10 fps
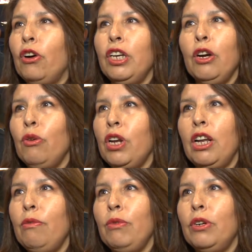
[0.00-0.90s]
con ningún
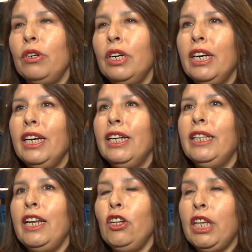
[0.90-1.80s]
alumno,
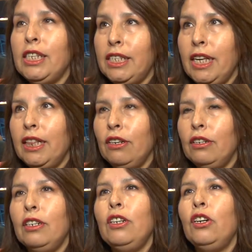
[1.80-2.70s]
de los 300,
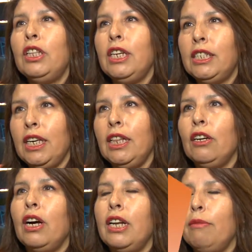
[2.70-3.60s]
los 300 han